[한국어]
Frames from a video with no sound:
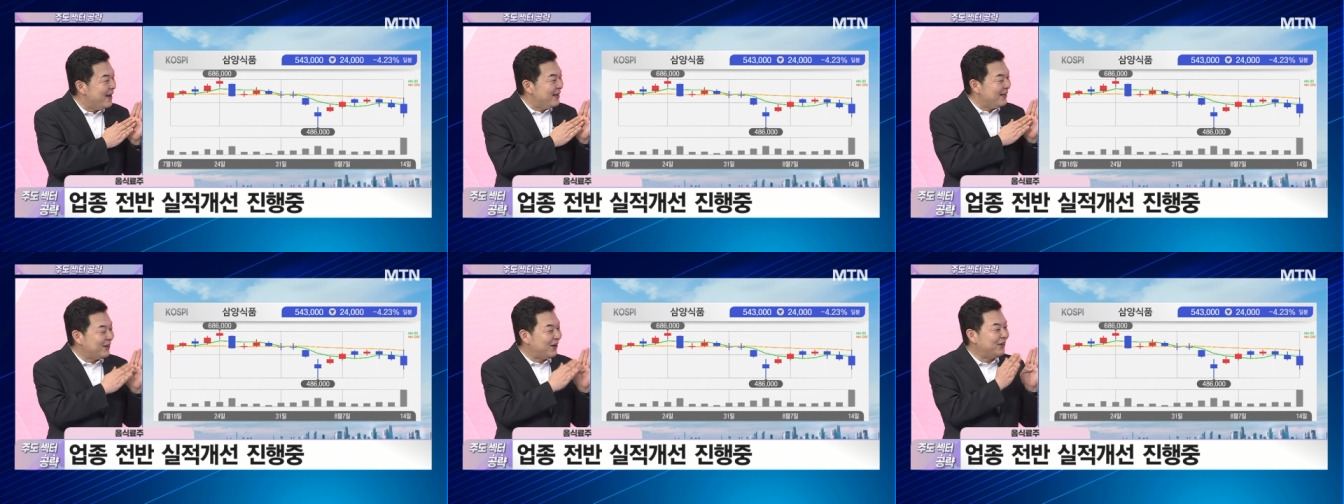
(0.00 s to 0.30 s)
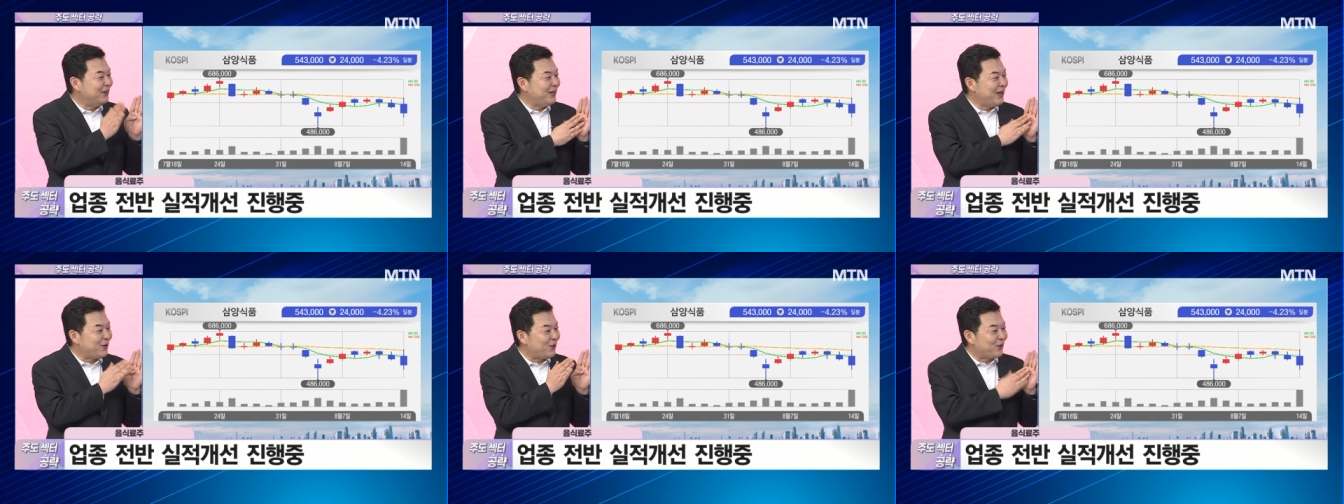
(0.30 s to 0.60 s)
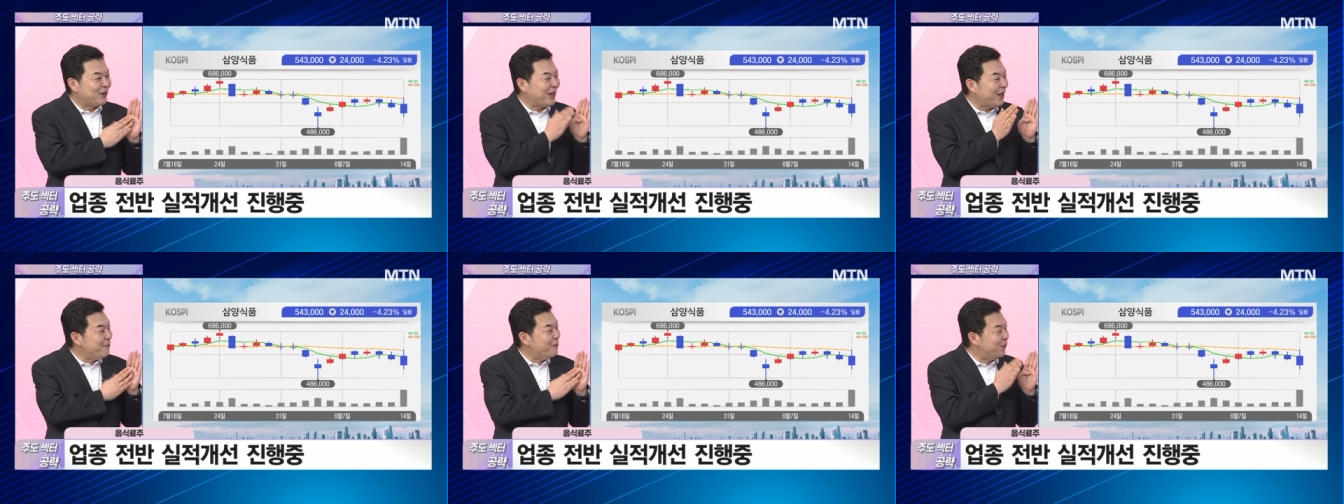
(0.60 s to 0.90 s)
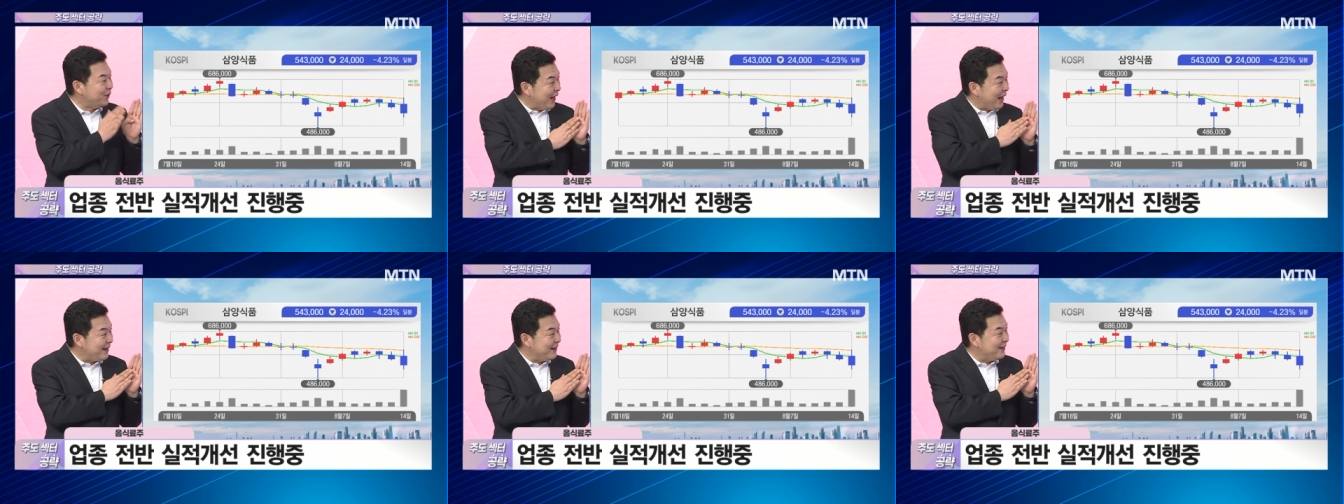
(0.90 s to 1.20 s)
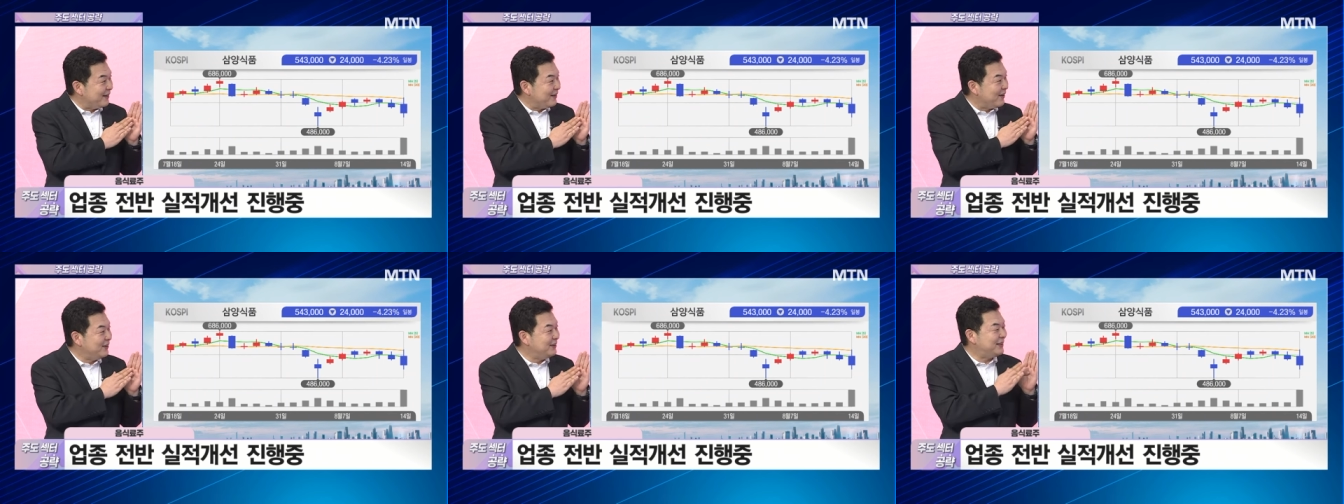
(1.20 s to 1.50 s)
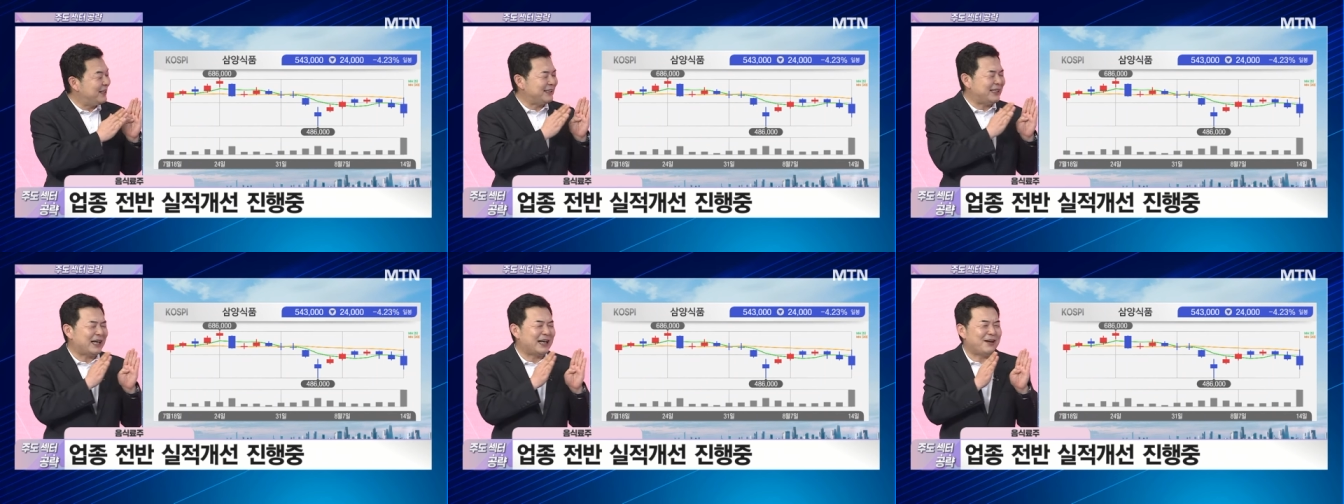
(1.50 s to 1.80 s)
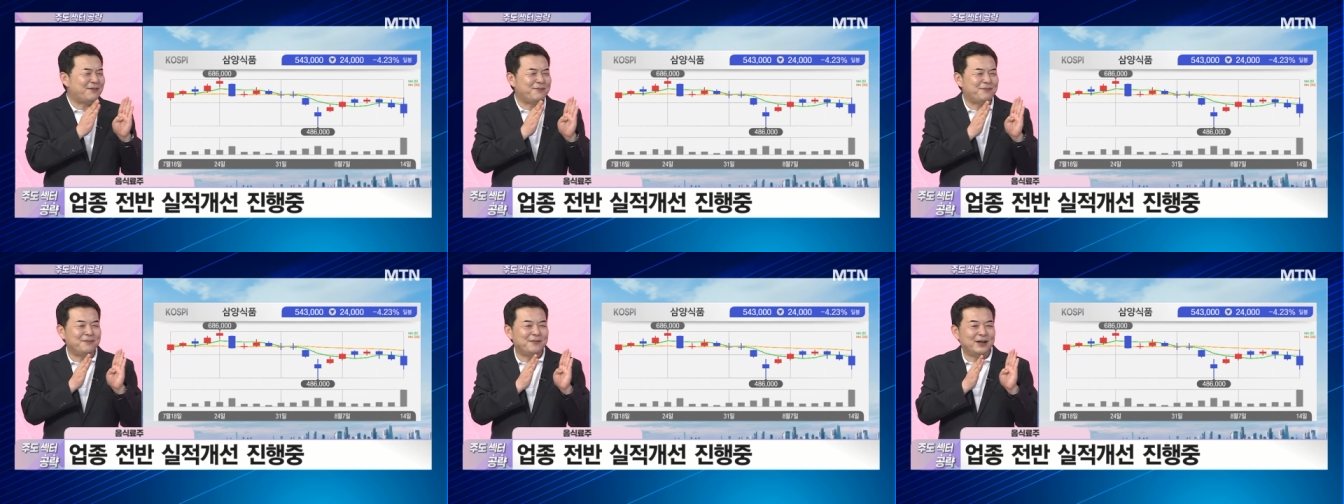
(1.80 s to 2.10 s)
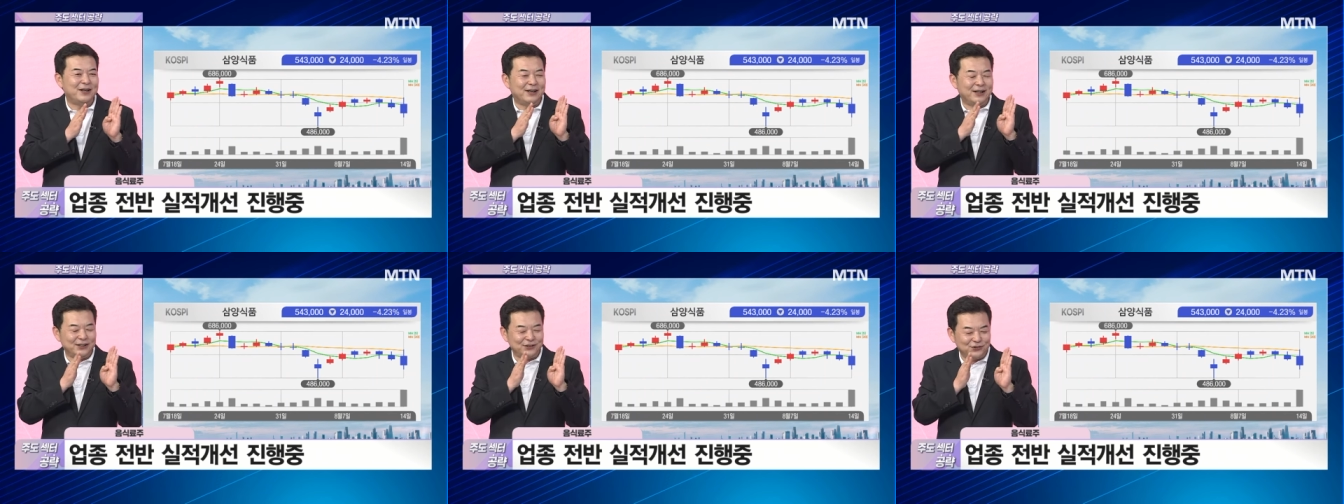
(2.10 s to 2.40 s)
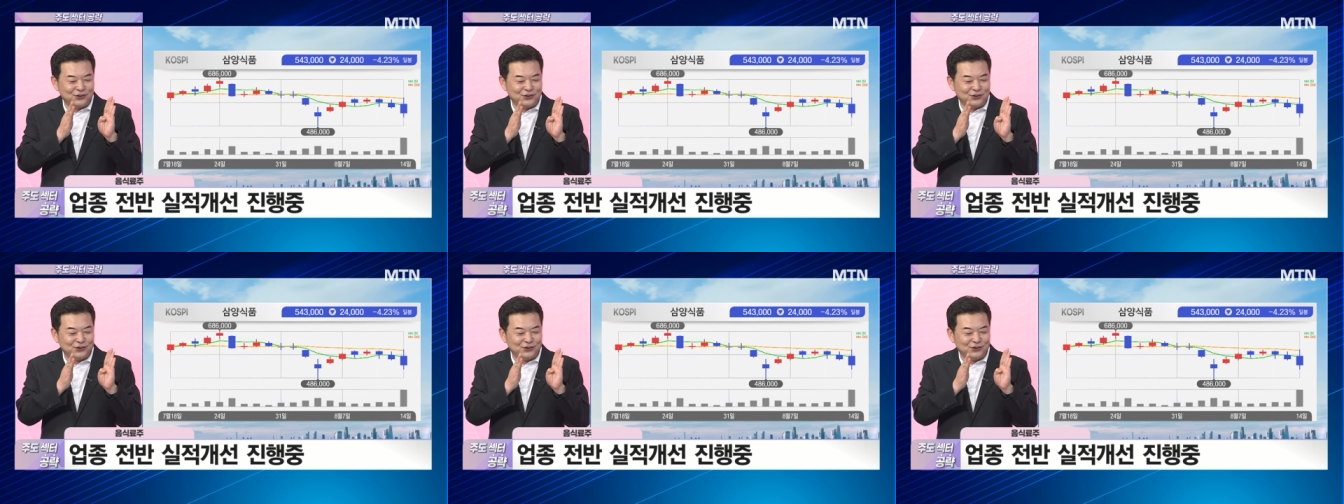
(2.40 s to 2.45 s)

현대 로템보다는 네. 현재 사람 어,